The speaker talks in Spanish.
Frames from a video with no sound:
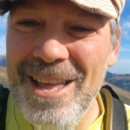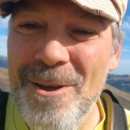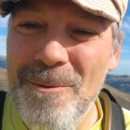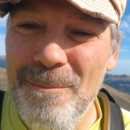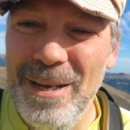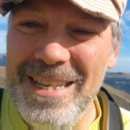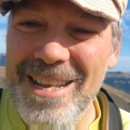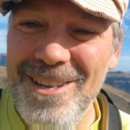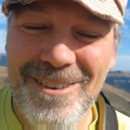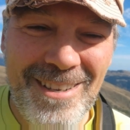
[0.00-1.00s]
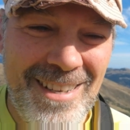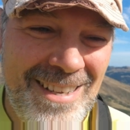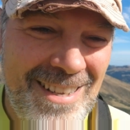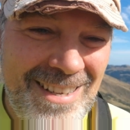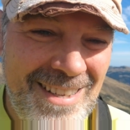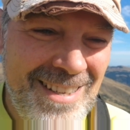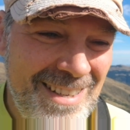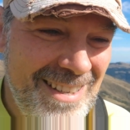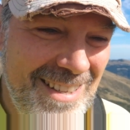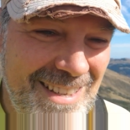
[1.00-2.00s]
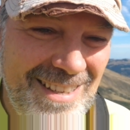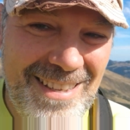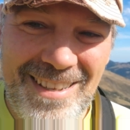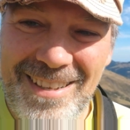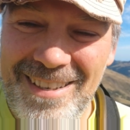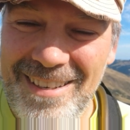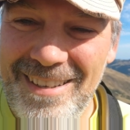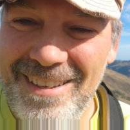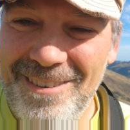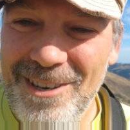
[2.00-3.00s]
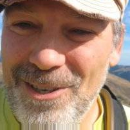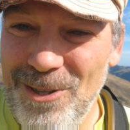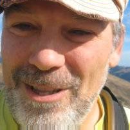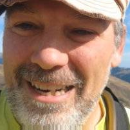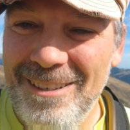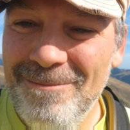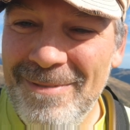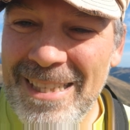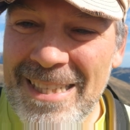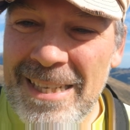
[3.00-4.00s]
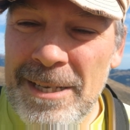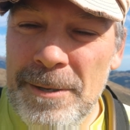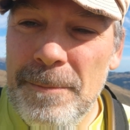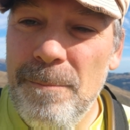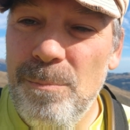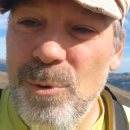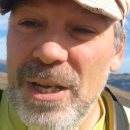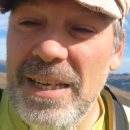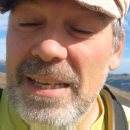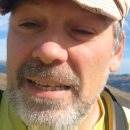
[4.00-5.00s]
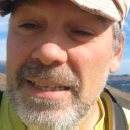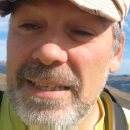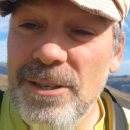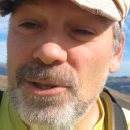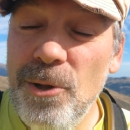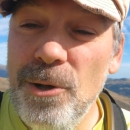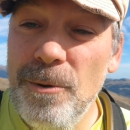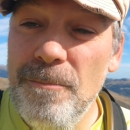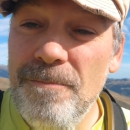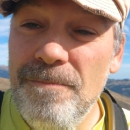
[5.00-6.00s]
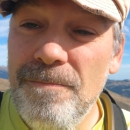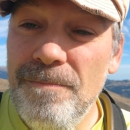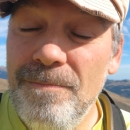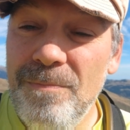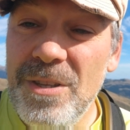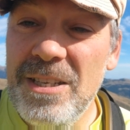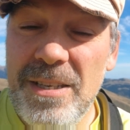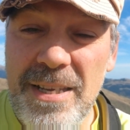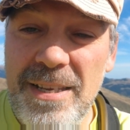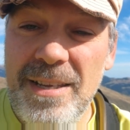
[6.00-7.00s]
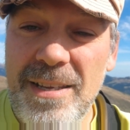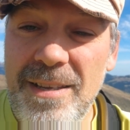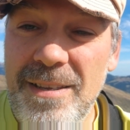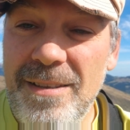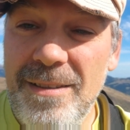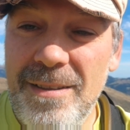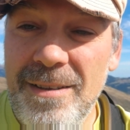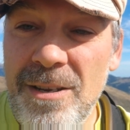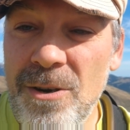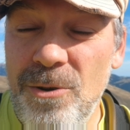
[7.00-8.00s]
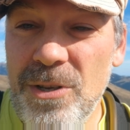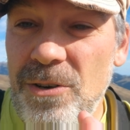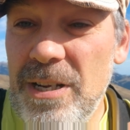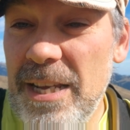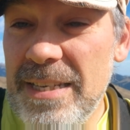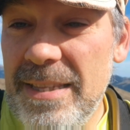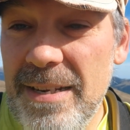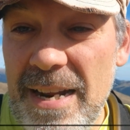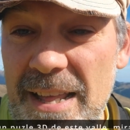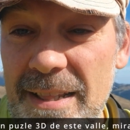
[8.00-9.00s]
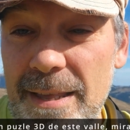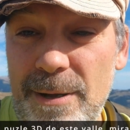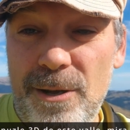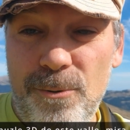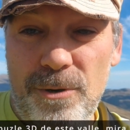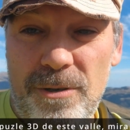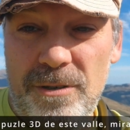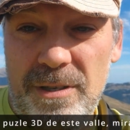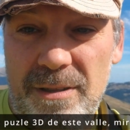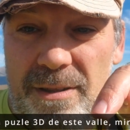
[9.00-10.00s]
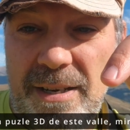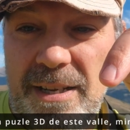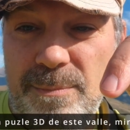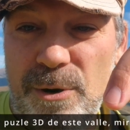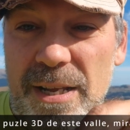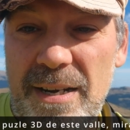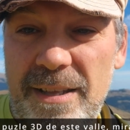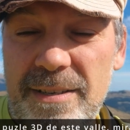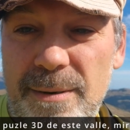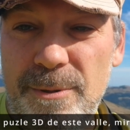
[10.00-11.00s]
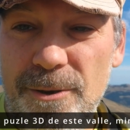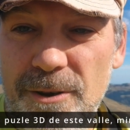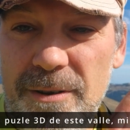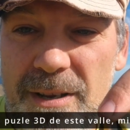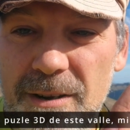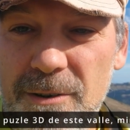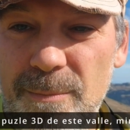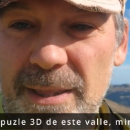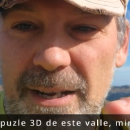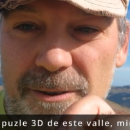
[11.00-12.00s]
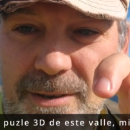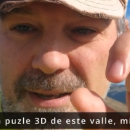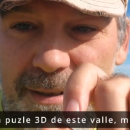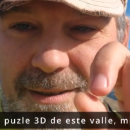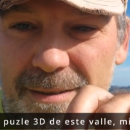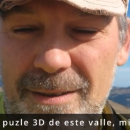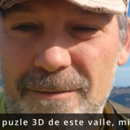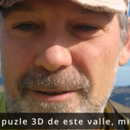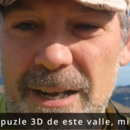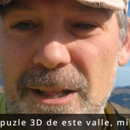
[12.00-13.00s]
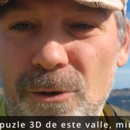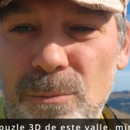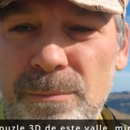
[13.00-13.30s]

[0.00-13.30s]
un paseillo. Y eh, bueno, es total. Pues eso es todo. Mm, si los que no sabéis nada del tema de cursos, tenéis por ahí en la descripción y en el comentario este, el fijado,